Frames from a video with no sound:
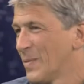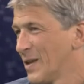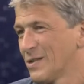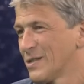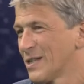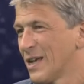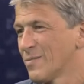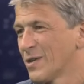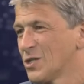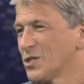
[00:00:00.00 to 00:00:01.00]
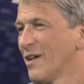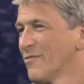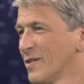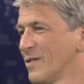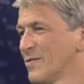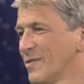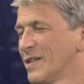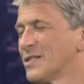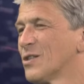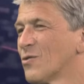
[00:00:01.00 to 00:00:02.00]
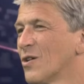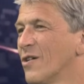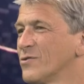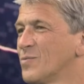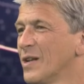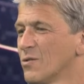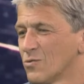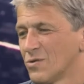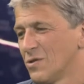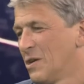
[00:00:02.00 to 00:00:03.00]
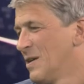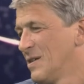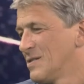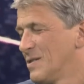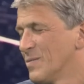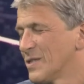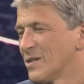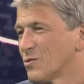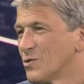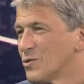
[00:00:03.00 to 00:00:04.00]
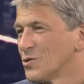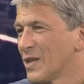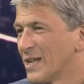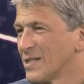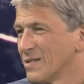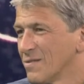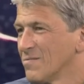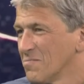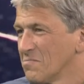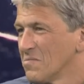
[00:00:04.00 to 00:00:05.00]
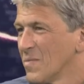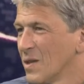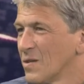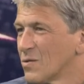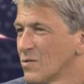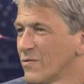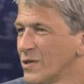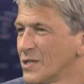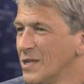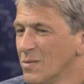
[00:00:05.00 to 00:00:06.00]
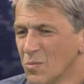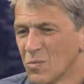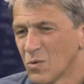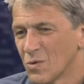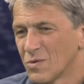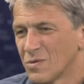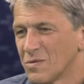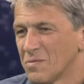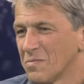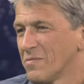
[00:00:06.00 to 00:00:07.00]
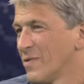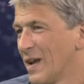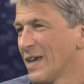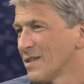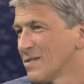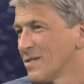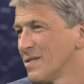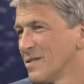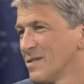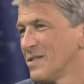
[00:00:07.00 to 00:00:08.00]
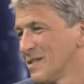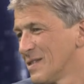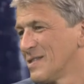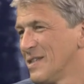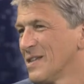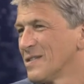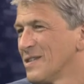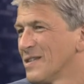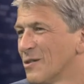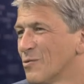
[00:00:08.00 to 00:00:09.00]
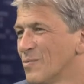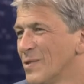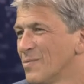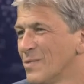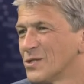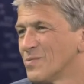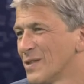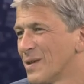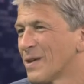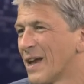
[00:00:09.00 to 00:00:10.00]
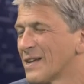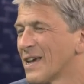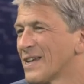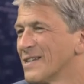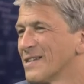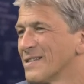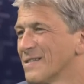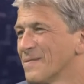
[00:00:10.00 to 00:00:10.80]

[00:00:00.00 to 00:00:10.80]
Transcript: der hat das gleich einmal geschafft, der wird jetzt locker aufspielen und es ist immer gut zu starten, gut fürs Team und vielleicht sind das die dann, die da oben mitmischen, mit dem keiner gerechnet hat.